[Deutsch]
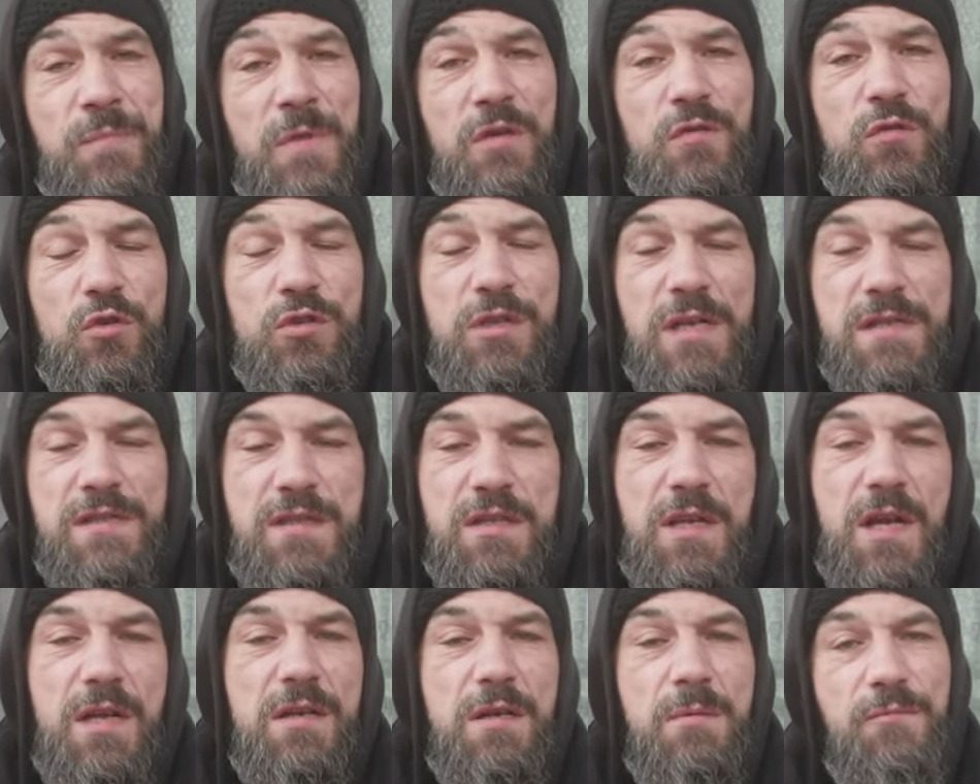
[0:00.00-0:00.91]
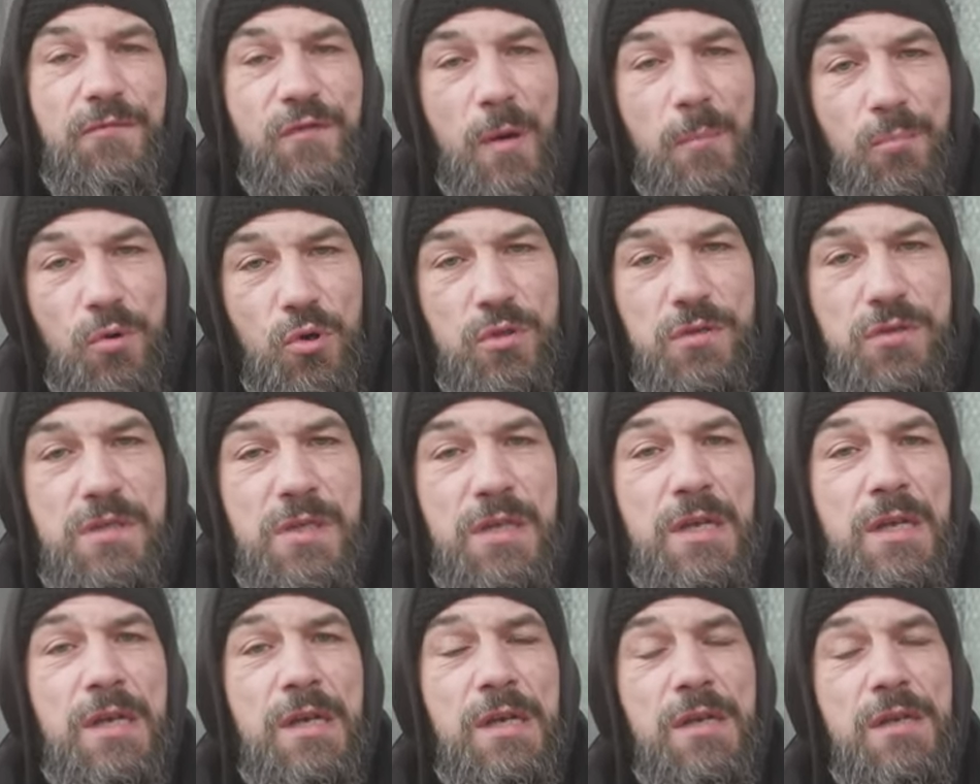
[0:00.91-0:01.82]
sodass die dann im Verbund
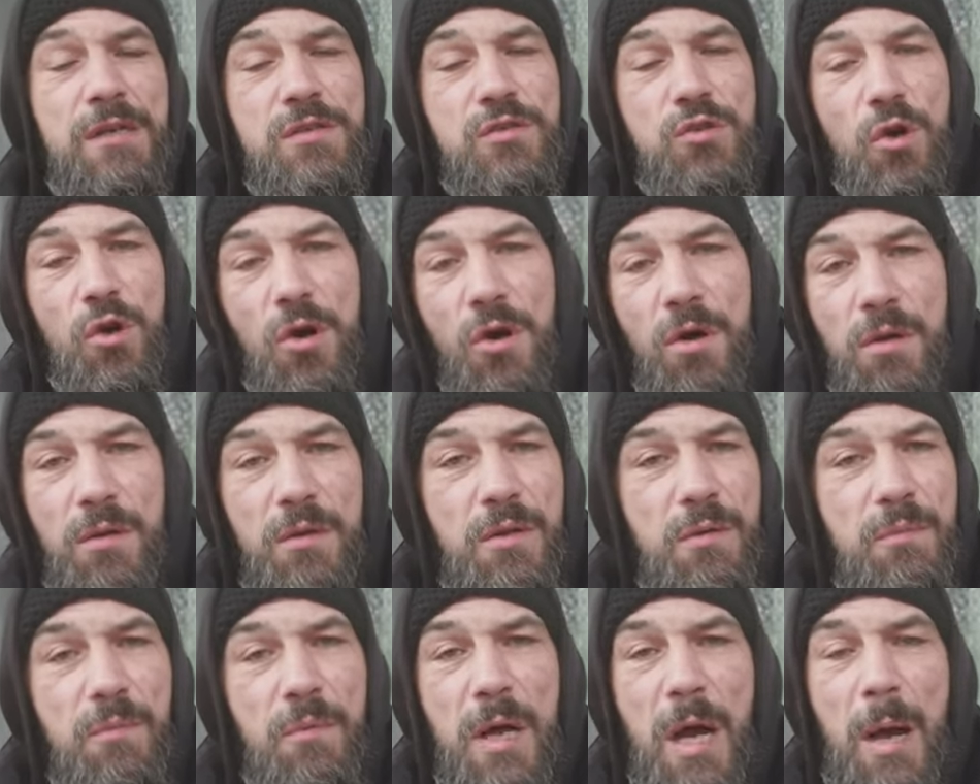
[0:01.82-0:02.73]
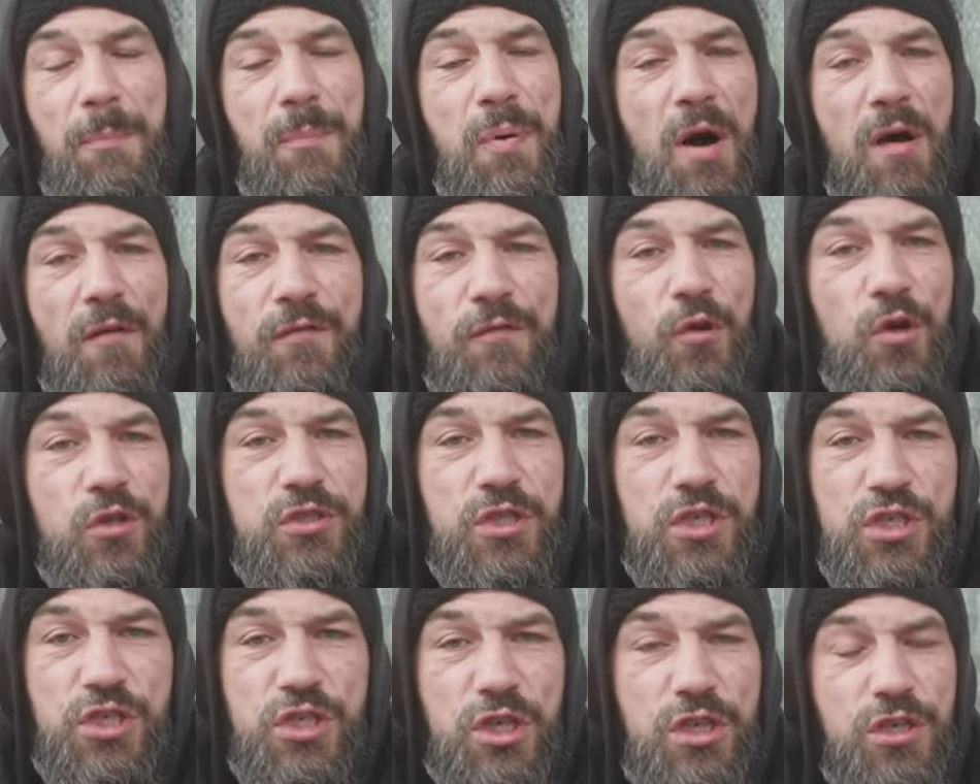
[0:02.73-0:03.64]
so ein paar
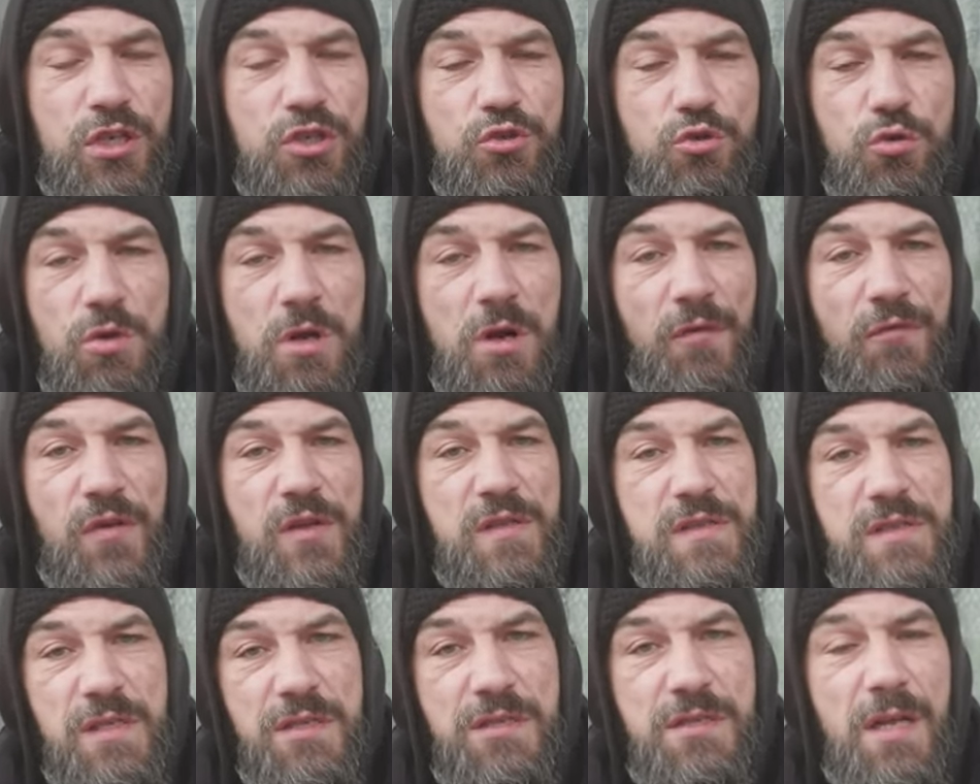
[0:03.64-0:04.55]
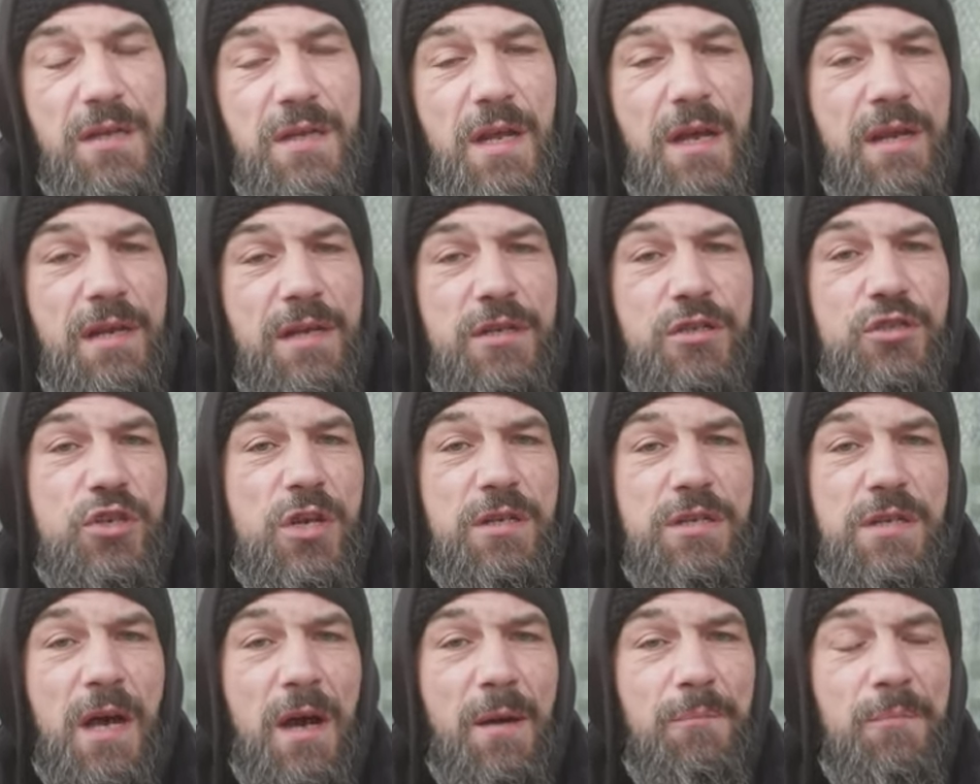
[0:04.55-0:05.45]
fortgeschrittene Schüler von sich dann dahin
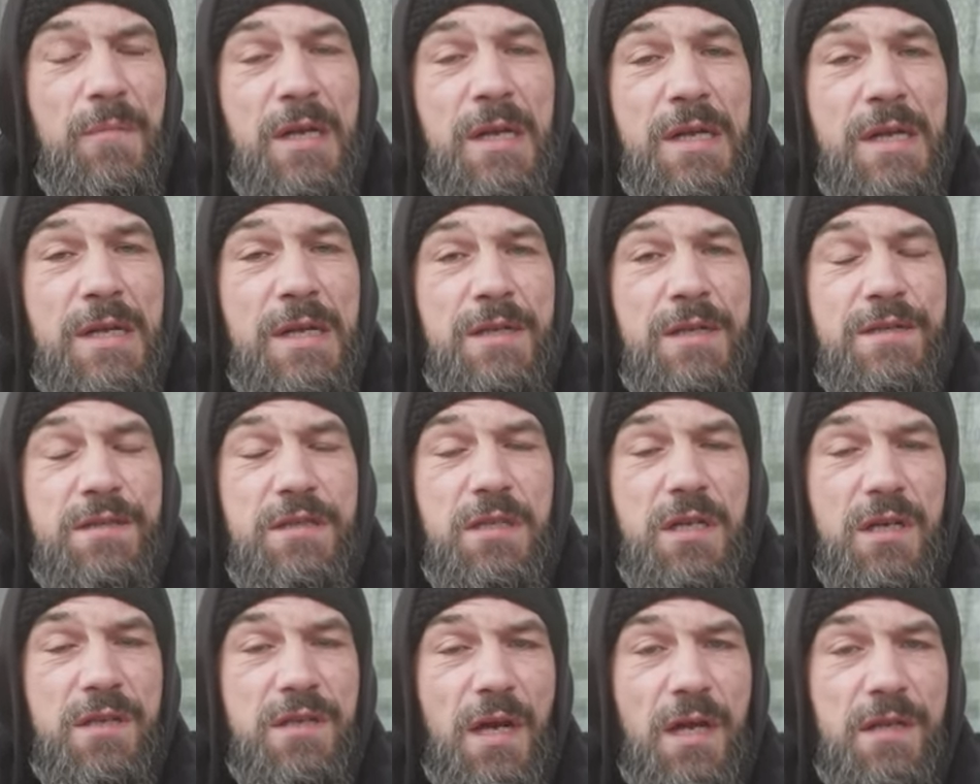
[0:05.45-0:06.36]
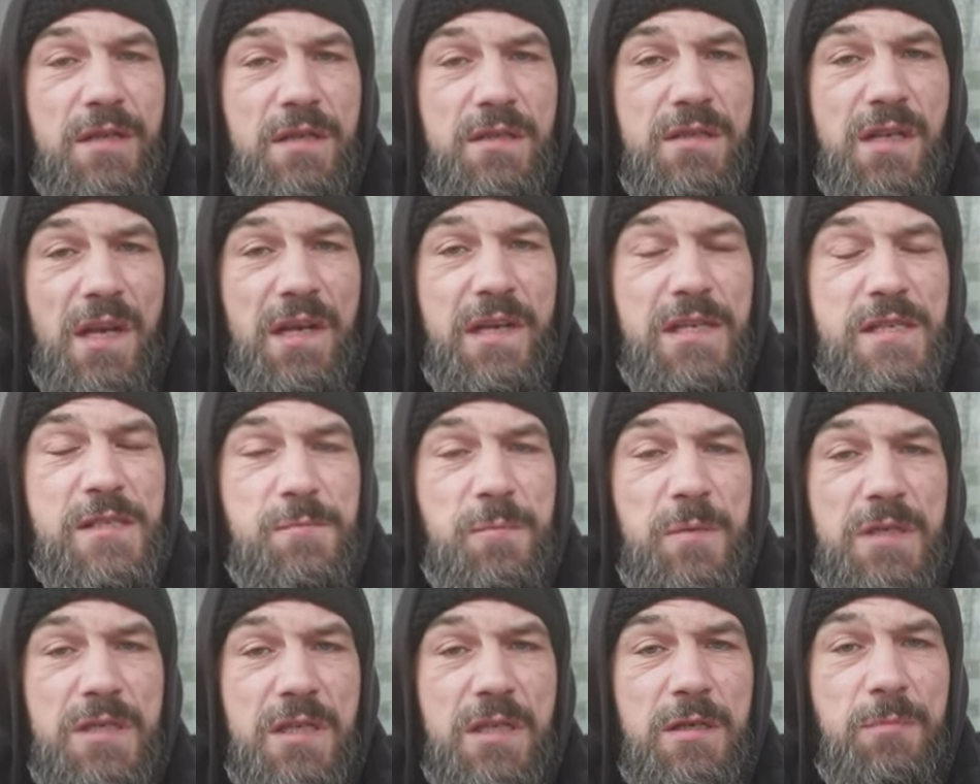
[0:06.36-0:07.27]
geschickt haben, die dann da den
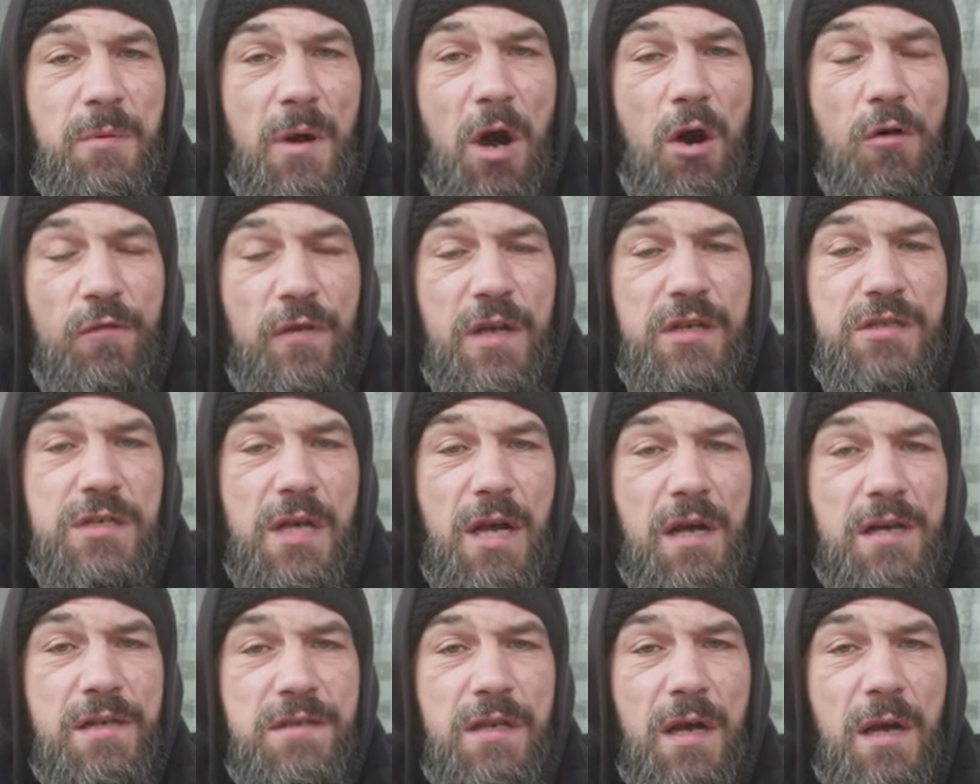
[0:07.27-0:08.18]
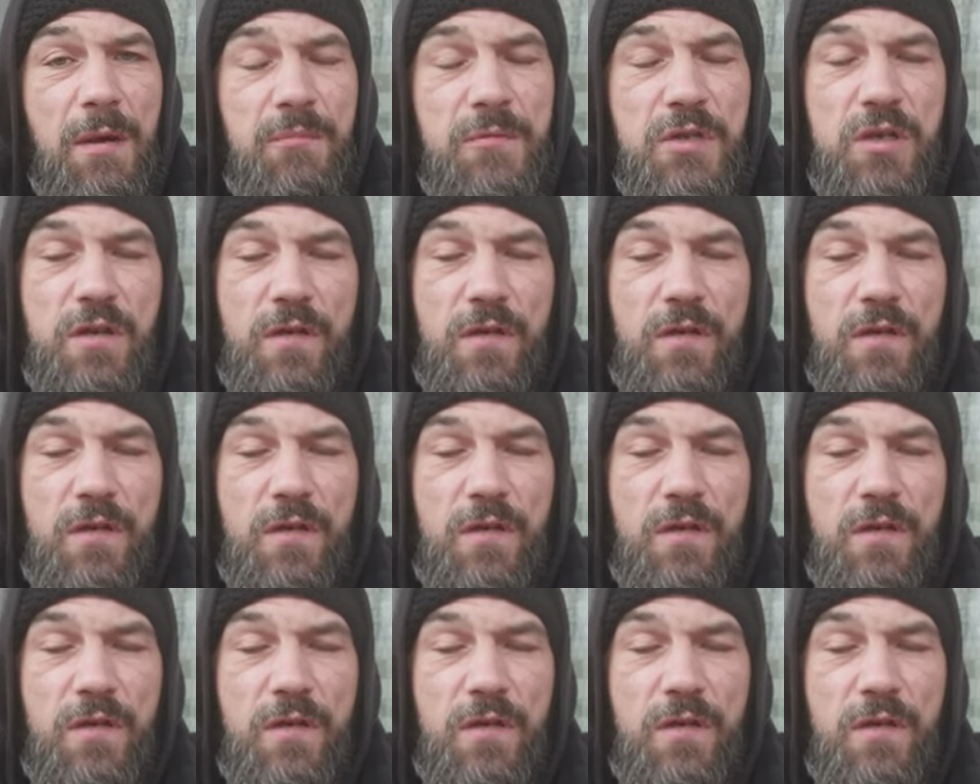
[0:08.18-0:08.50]
Trainingsbetrieb aufrechterhalten haben. Ne?